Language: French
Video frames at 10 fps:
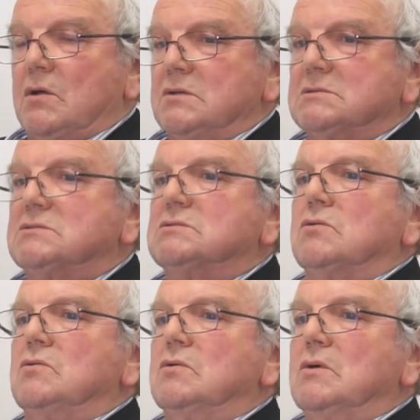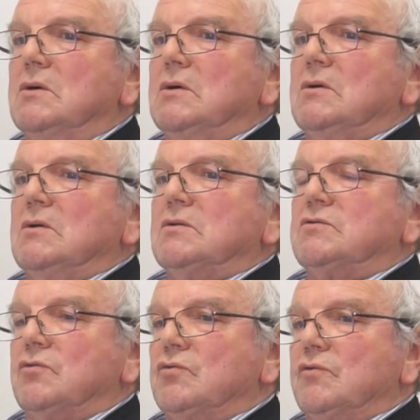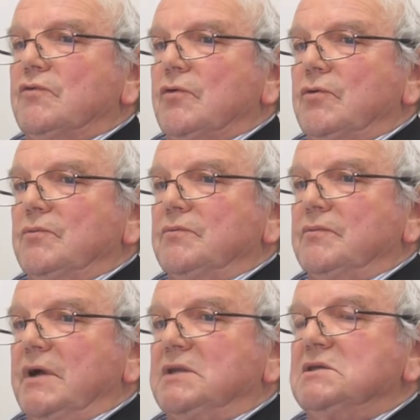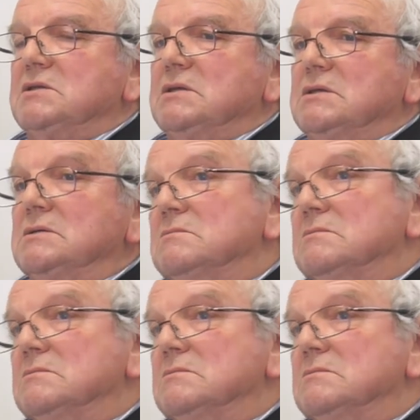son, œuvre a été